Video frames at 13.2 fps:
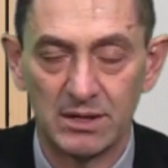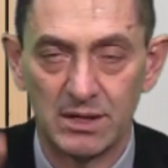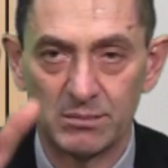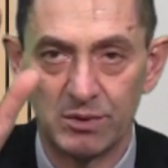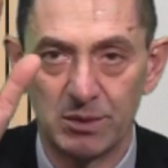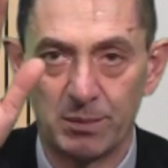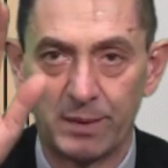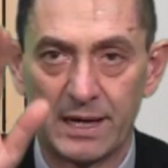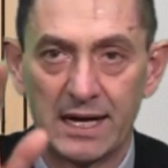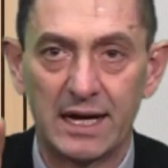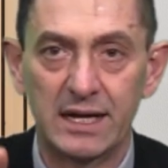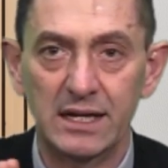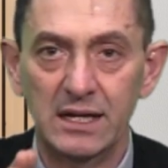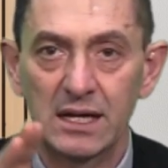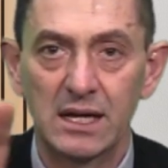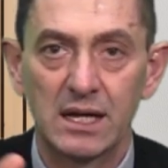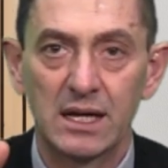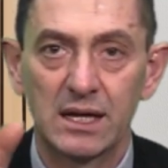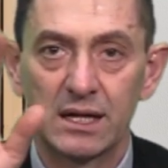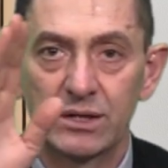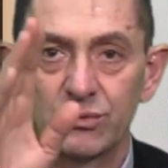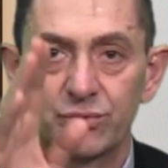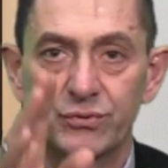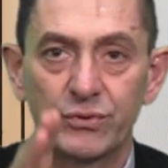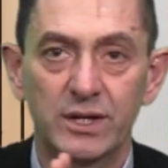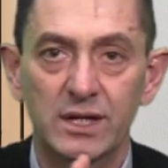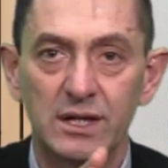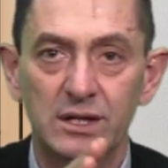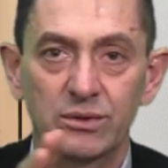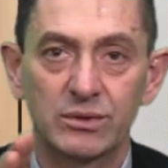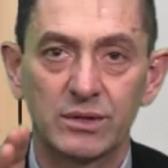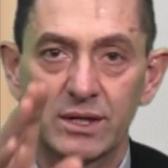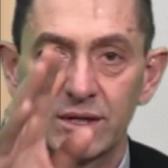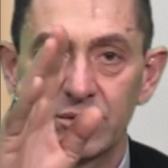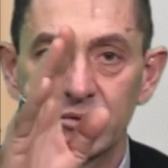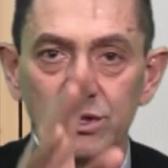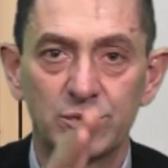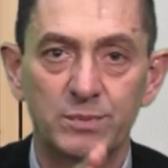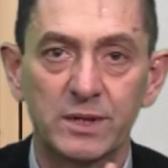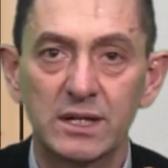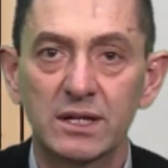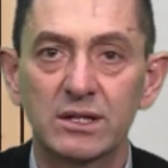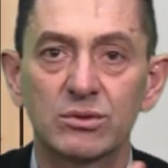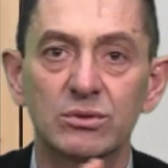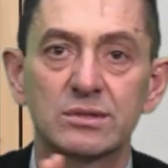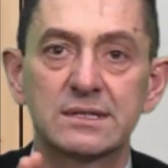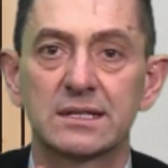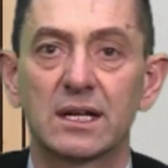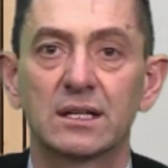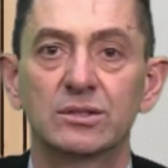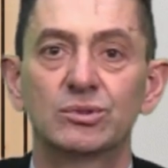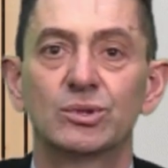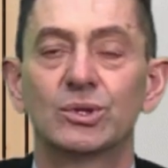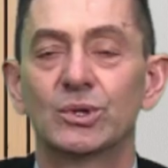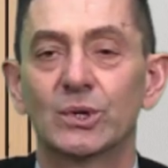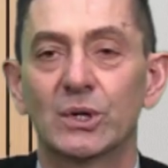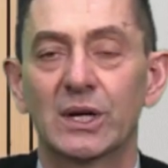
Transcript: Em nome do Pai, e do Filho, e do Espírito Santo.